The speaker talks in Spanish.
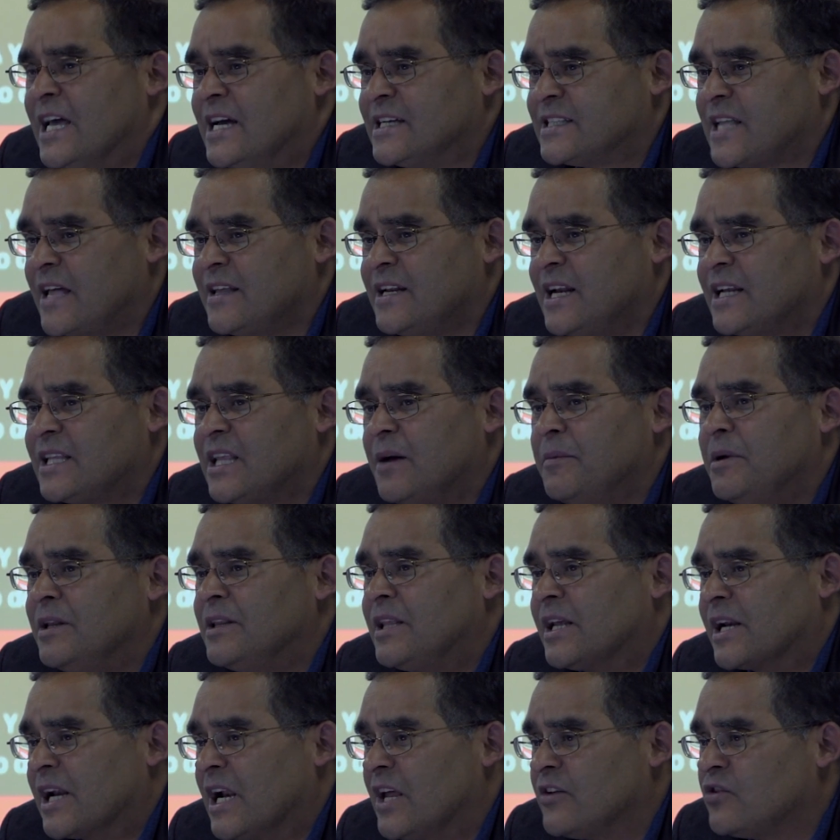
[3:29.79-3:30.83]
está
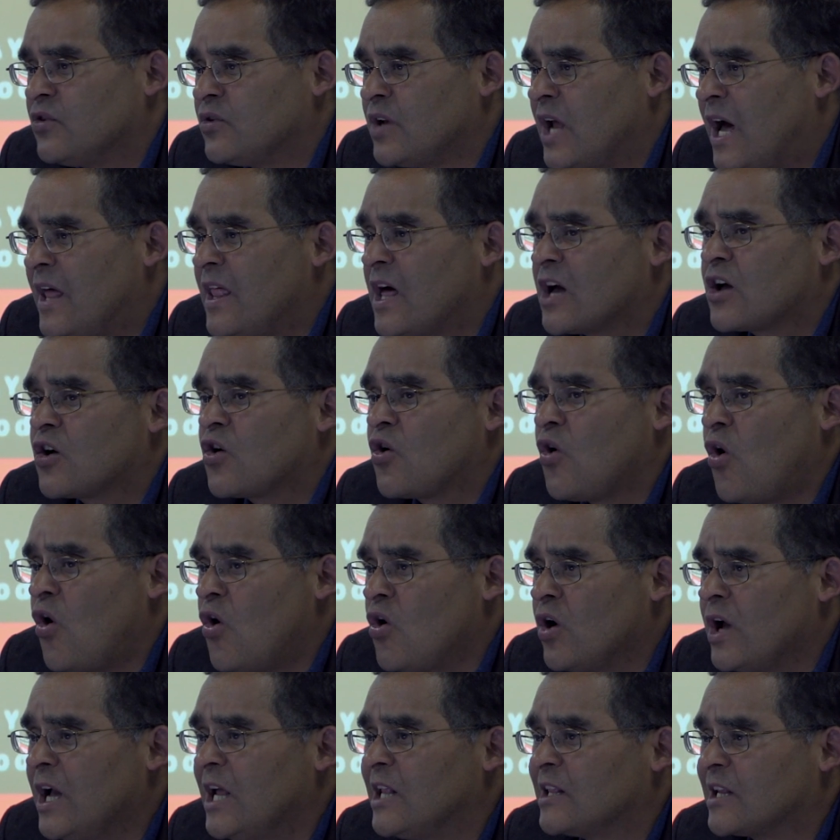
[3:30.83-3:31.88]
directamente relacionada
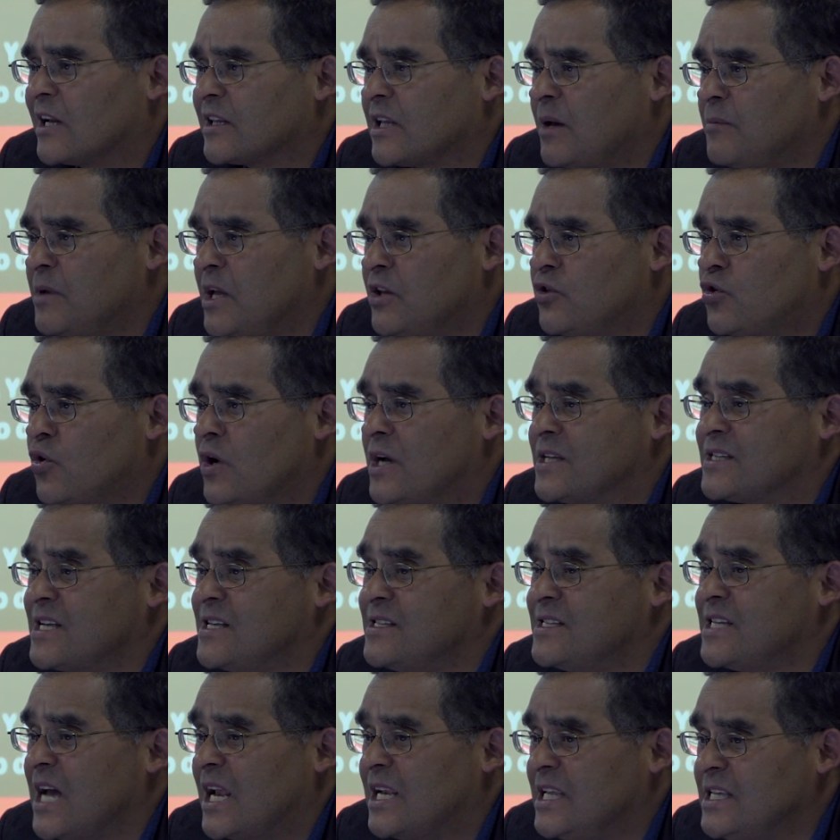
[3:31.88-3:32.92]
con el tratamiento
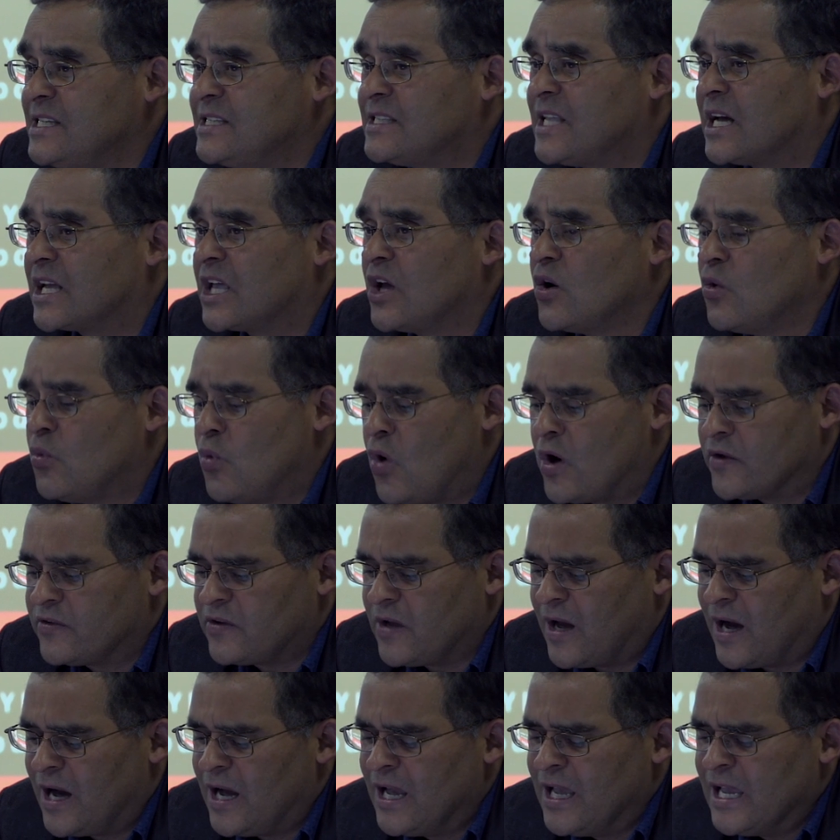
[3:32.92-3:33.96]
esencialista que hubo
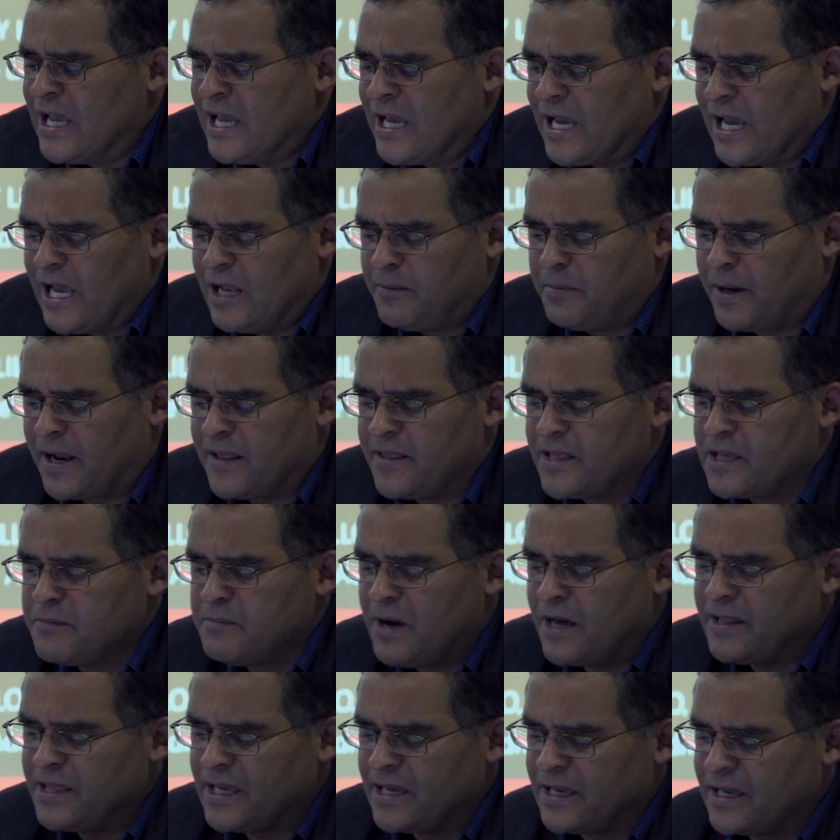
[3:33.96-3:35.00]
hacia el
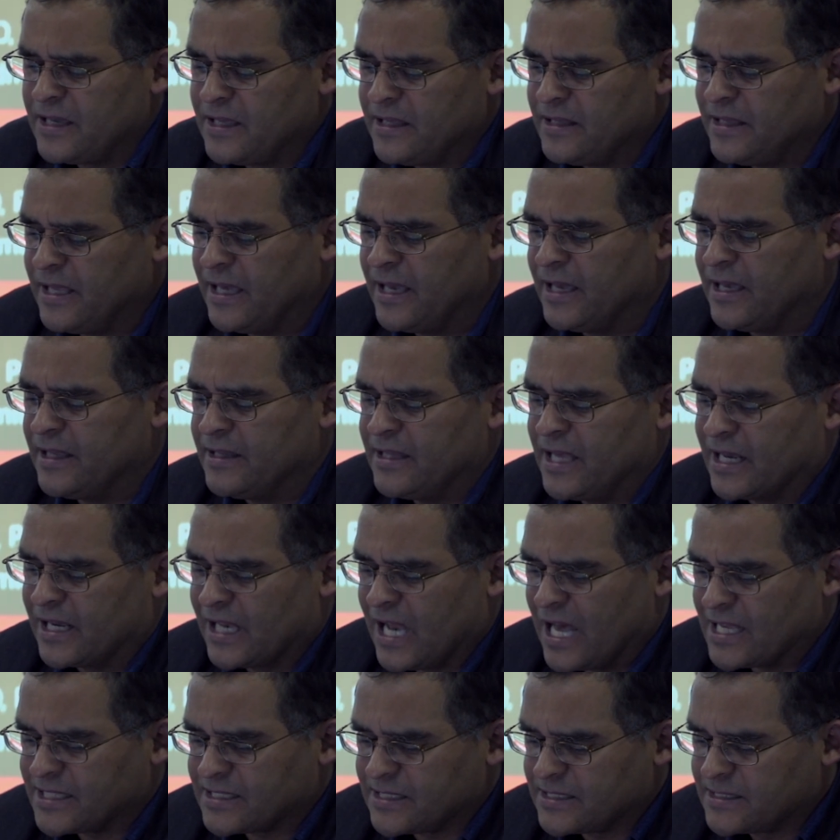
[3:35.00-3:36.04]
paradigma de
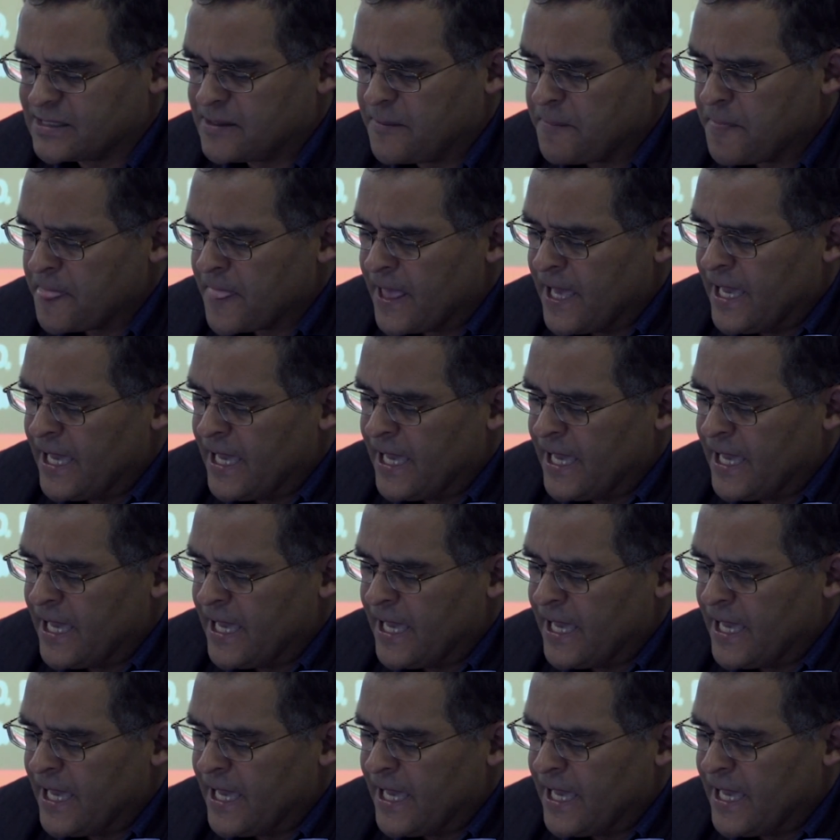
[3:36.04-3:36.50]
clases.